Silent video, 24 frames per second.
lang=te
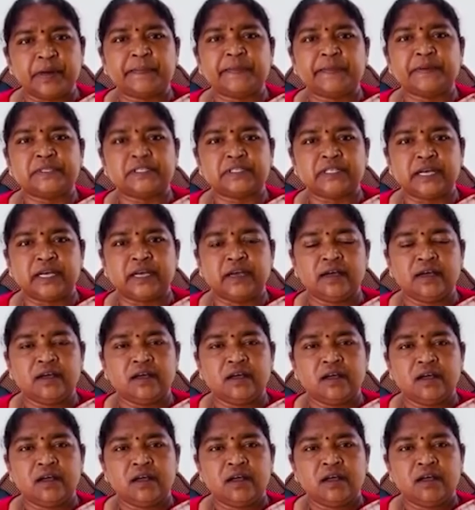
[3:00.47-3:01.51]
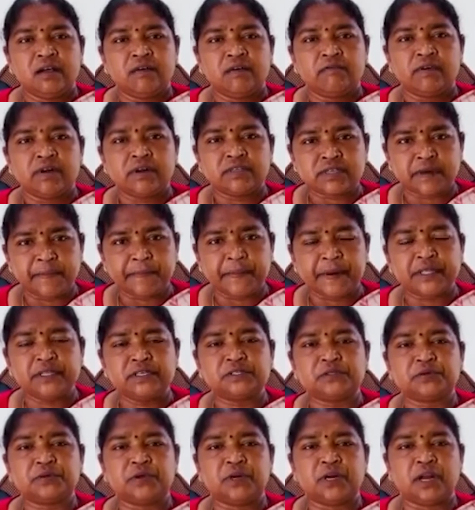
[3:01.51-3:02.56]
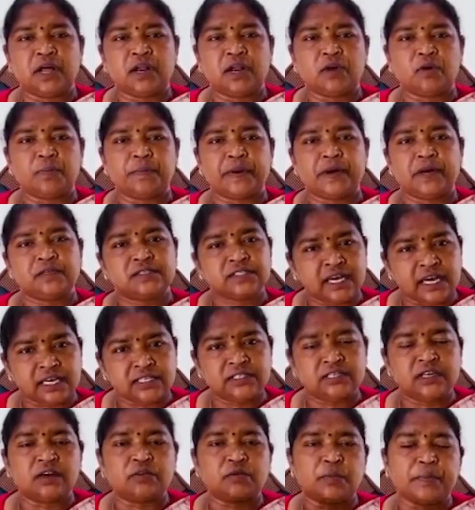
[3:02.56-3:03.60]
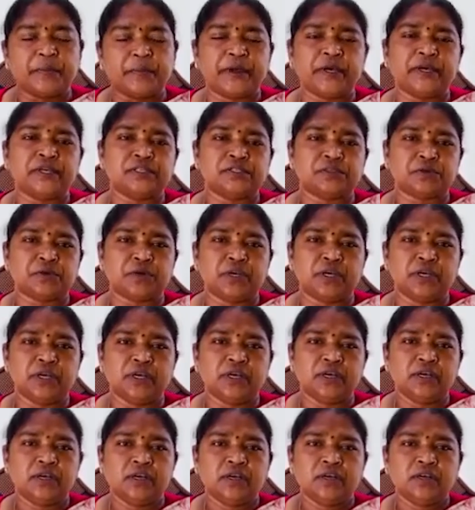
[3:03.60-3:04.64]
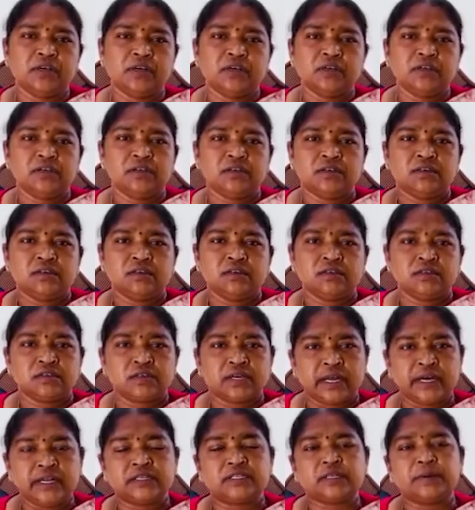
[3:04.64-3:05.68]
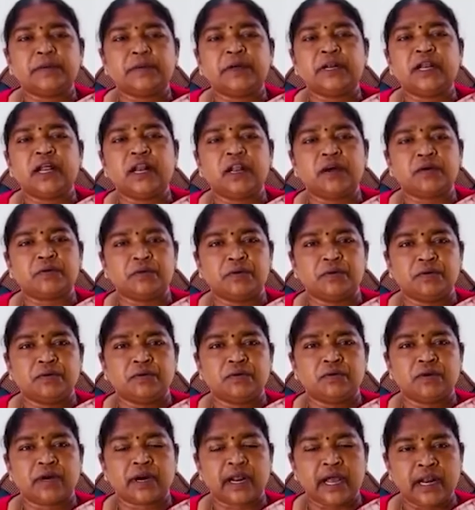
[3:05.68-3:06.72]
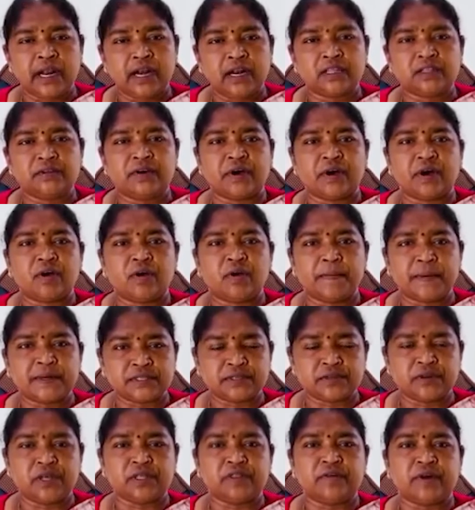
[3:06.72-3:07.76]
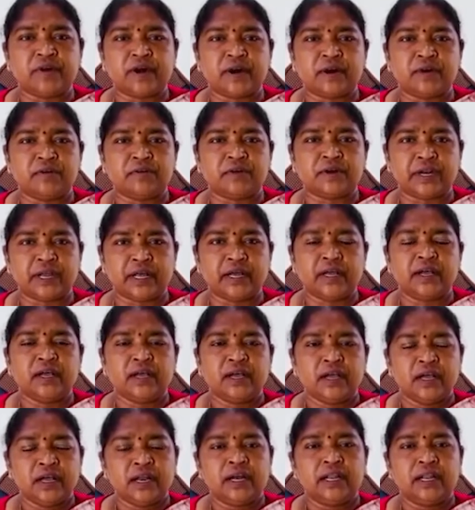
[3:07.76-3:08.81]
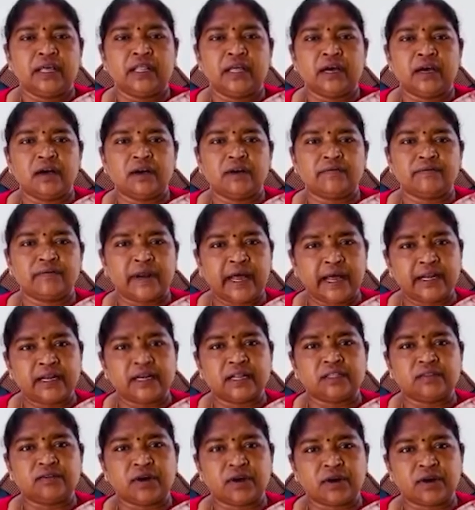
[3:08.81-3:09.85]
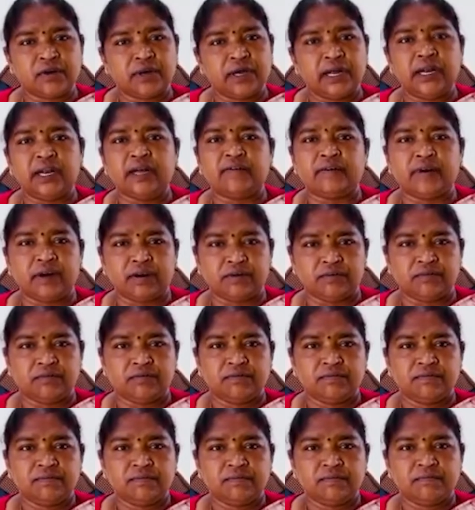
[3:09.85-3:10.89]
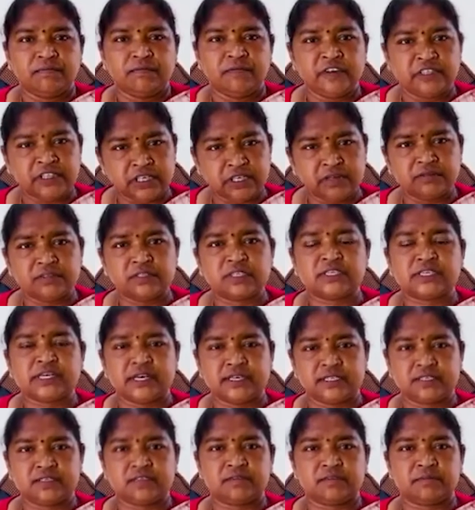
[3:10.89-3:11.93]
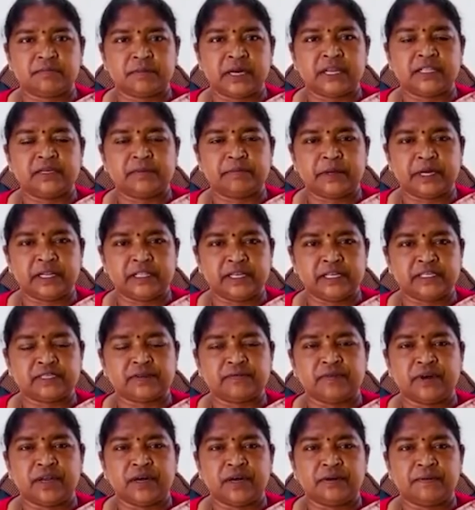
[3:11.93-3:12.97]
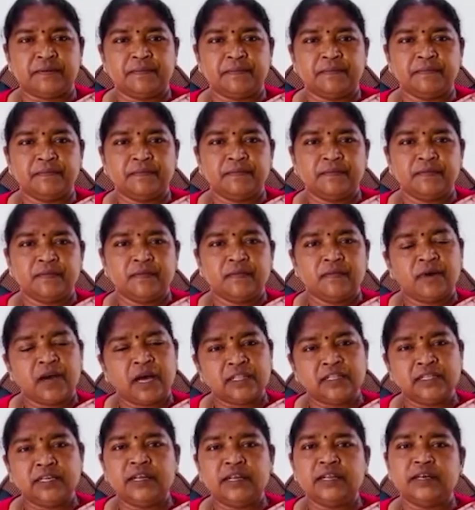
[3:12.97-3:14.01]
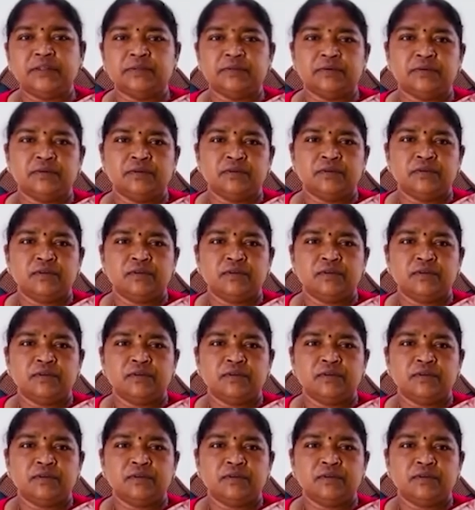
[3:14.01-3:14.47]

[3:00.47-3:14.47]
పిలిపిస్తే వాళ్ళు సంపాదించుకున్న నాలుగు రూపాయలు ఛార్జీలకు ఉపయోగించుకొని కనీసం ఇళ్లకు రైళ్ల ద్వారానో బస్సుల ద్వారానో ట్రైన్ లేదా ఫ్లైట్ల ద్వారానో వెళ్ళేవాళ్ళు విత్ ఇన్ స్టేట్స్ మన మన దేశం వాళ్ళు అది లేదు